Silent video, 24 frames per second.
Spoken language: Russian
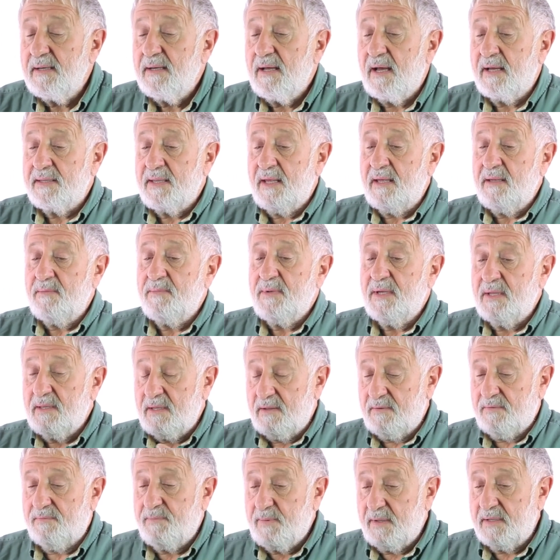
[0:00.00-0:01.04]
она
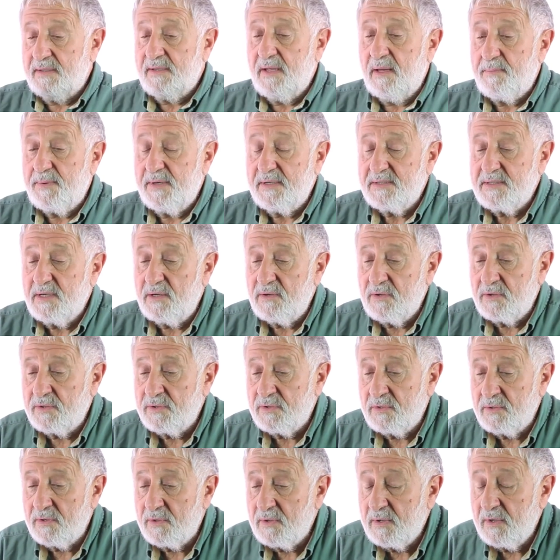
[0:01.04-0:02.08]
имела вполне
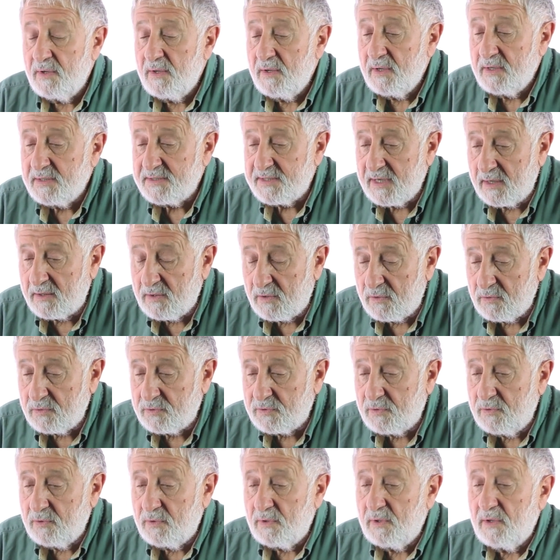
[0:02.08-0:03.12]
определенную
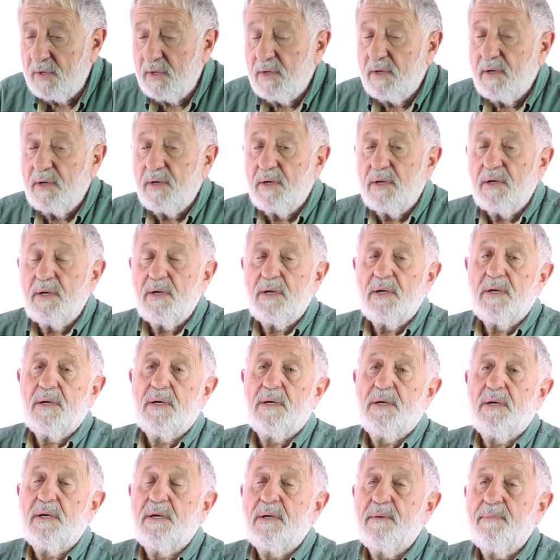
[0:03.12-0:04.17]
закрутку э,
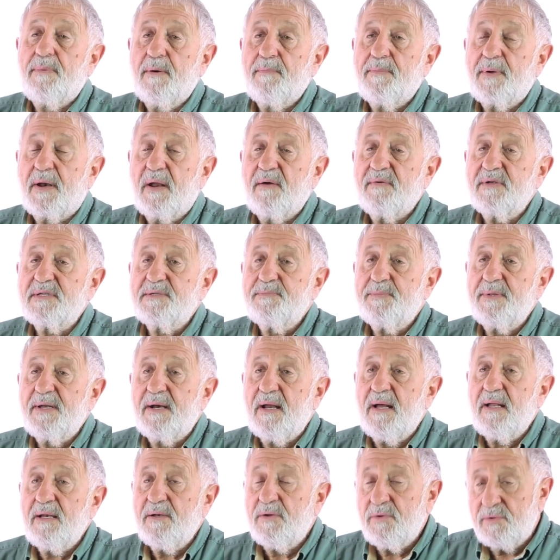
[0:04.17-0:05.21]
э,
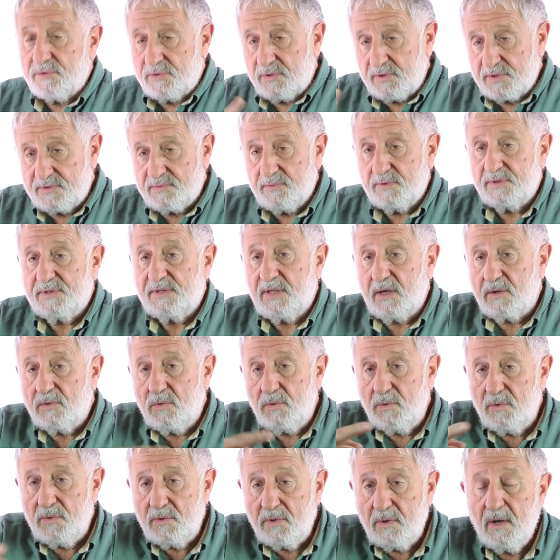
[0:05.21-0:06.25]
правоспиральную, то есть вот
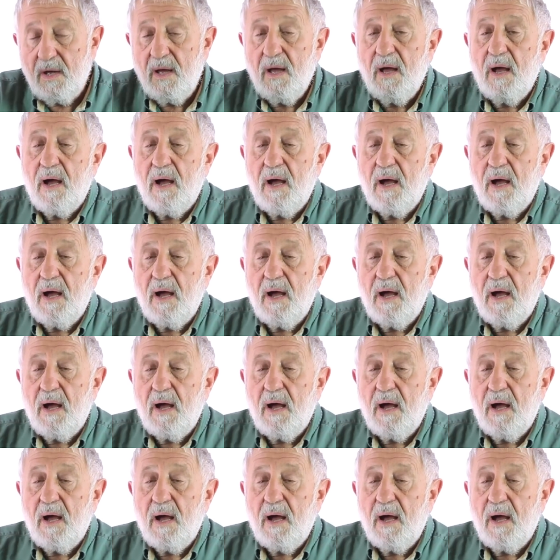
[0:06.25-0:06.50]
такую,